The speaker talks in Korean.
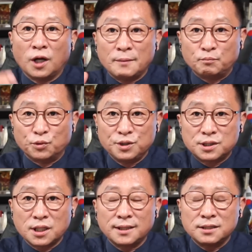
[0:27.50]

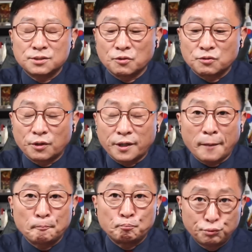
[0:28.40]
문재인 정권의
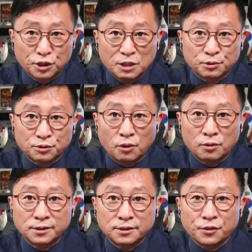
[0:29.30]
뿌리부터
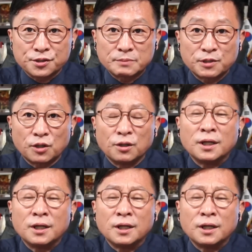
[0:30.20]
흔들었으며